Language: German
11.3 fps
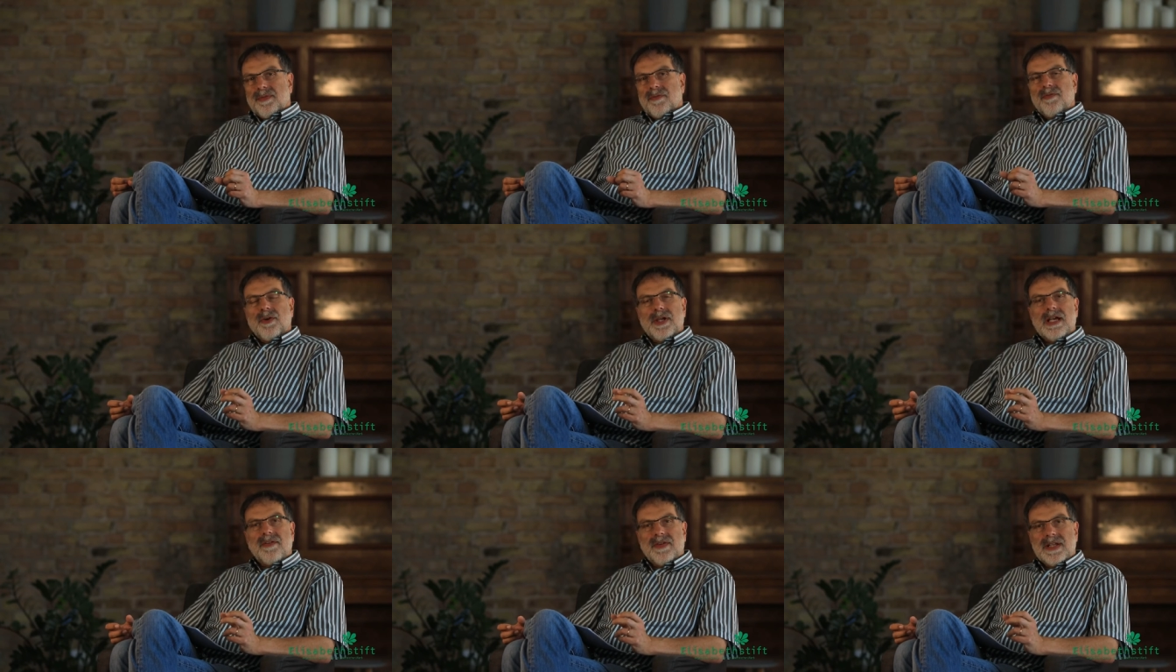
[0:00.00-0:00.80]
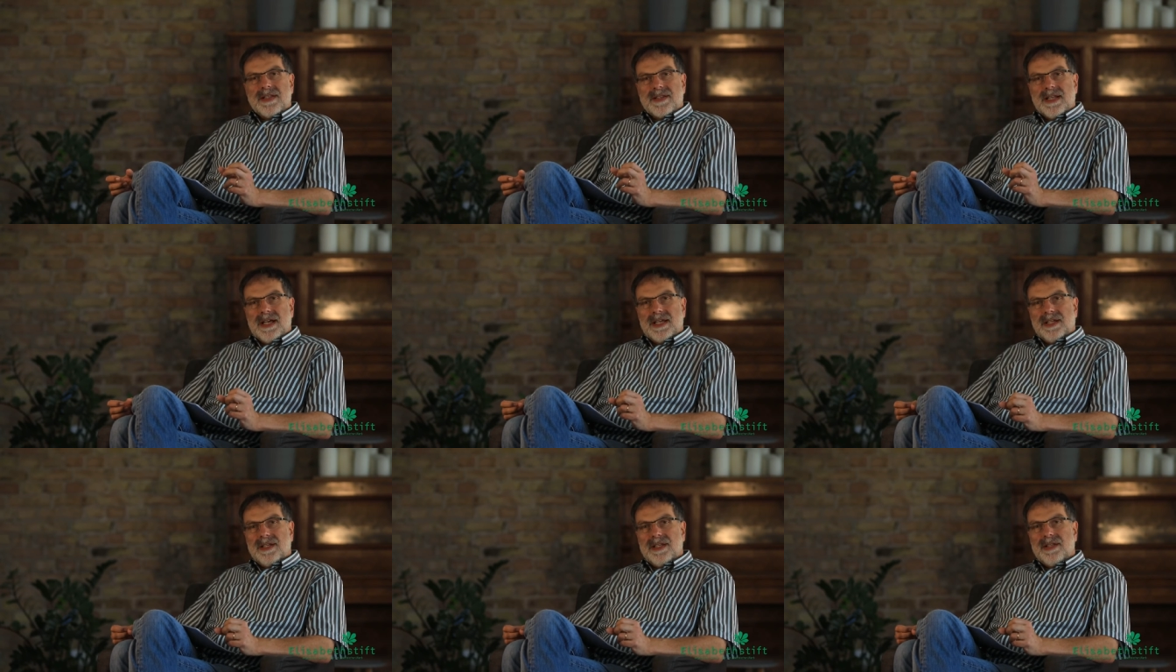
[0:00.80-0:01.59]
Feuerwanzen
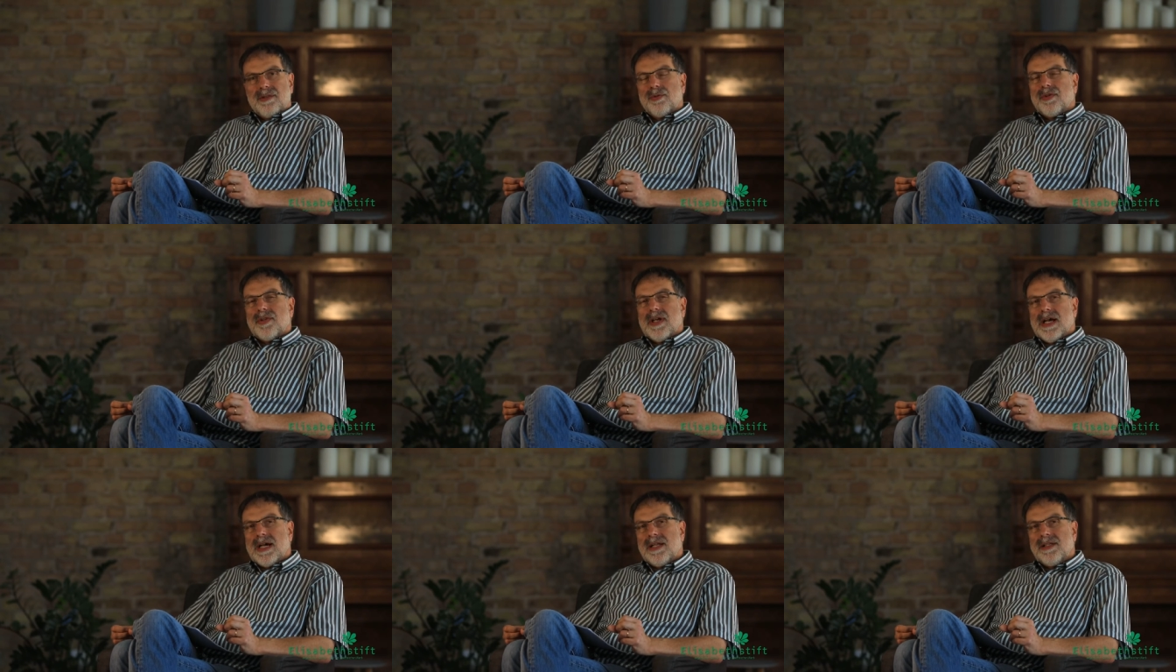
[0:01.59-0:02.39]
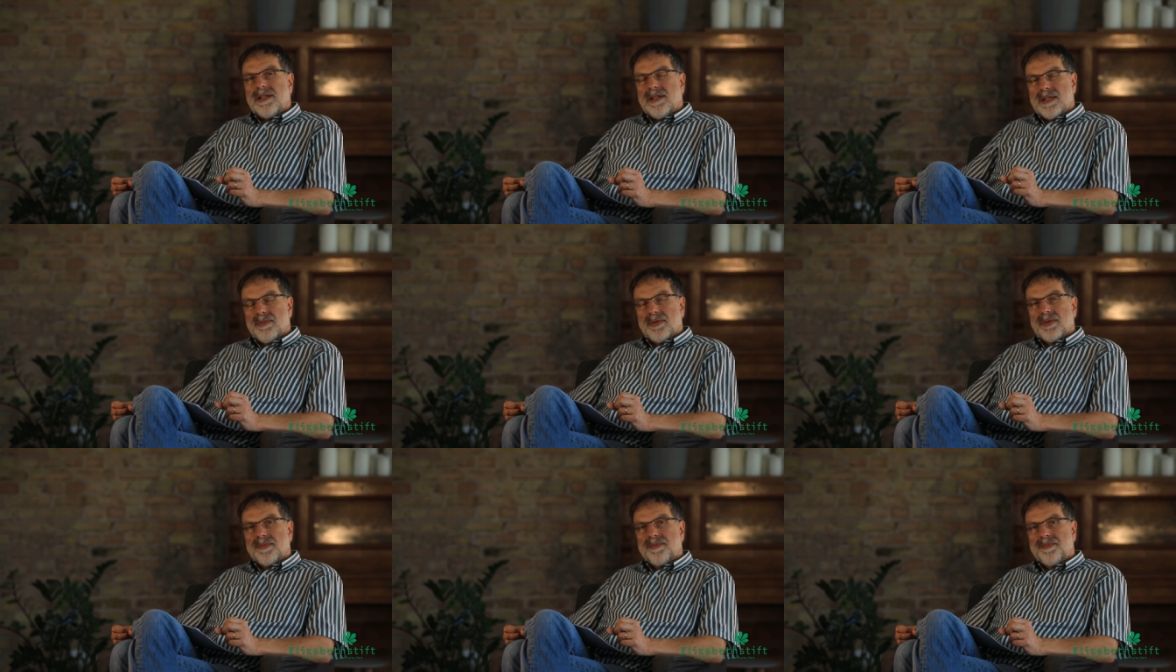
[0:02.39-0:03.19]
eigentlich, total geliebt.